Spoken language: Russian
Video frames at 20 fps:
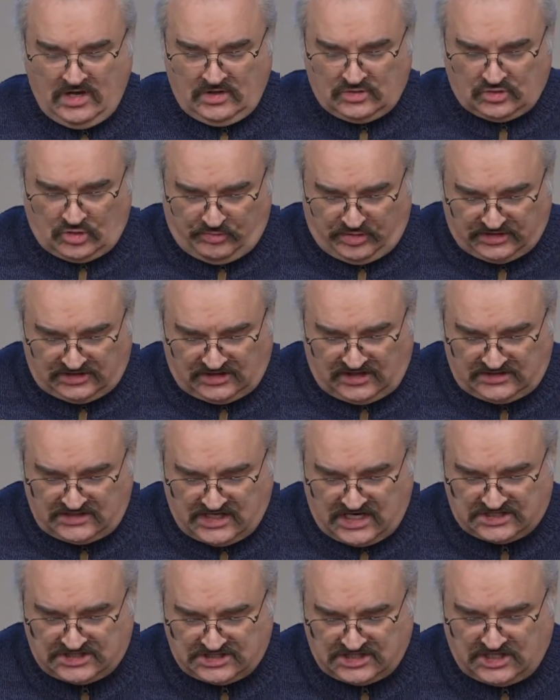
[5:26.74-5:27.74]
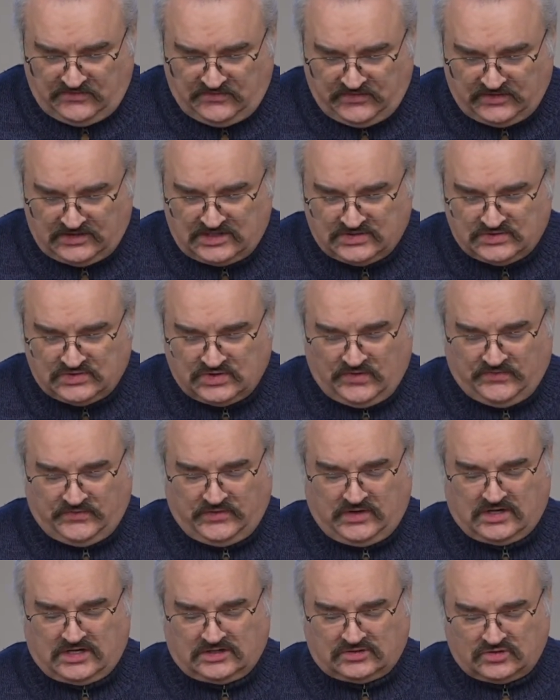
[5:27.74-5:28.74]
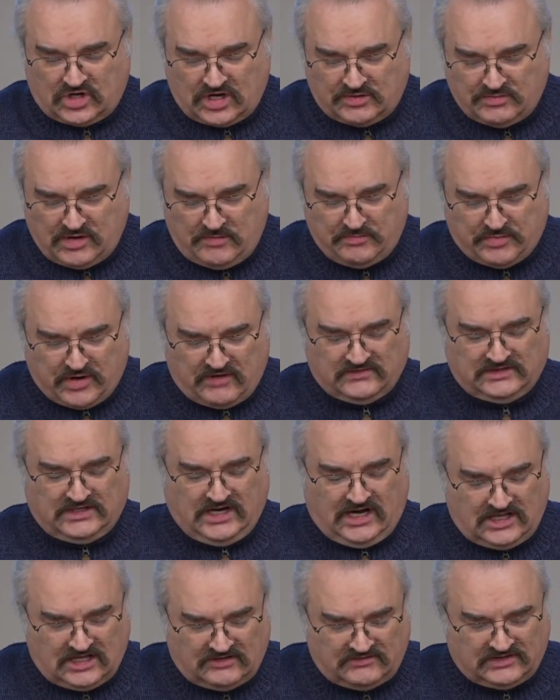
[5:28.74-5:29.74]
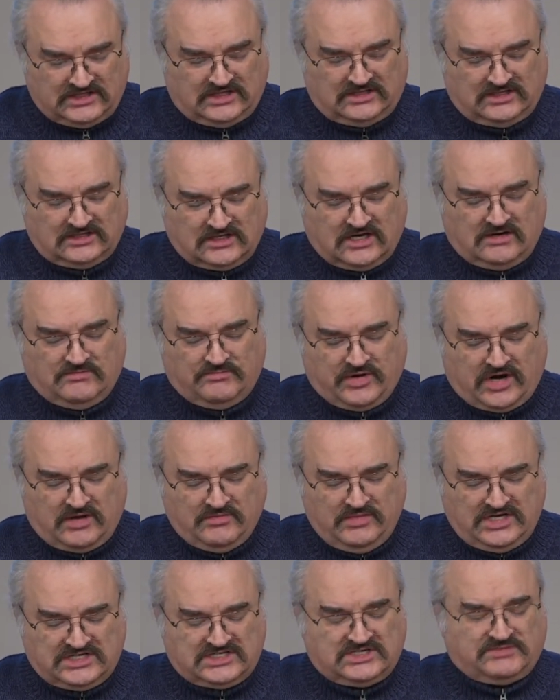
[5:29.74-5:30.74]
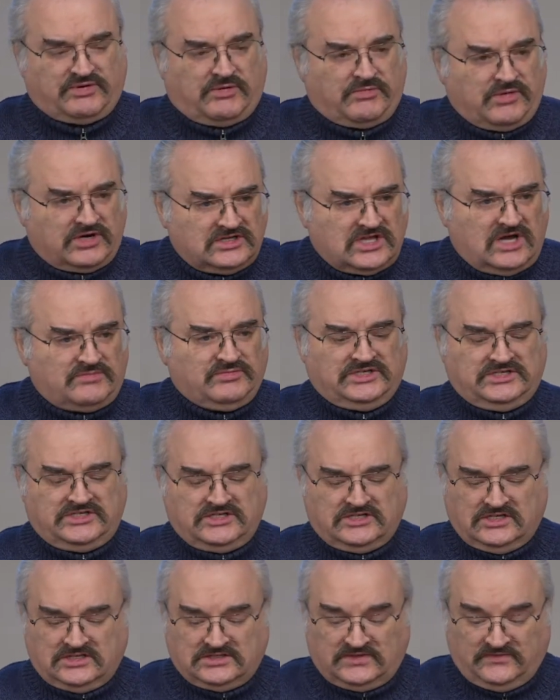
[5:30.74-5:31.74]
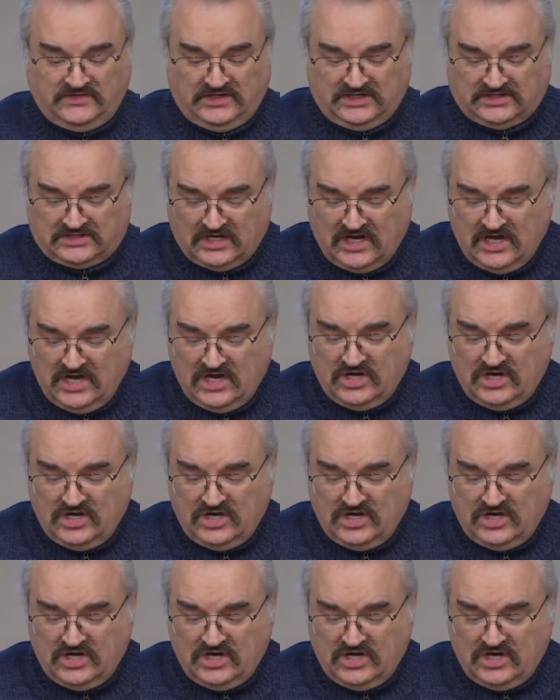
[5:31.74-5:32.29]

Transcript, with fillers: то подходящая философия, которая бы оправдала вот этот компромисс и помогла бы делать вид,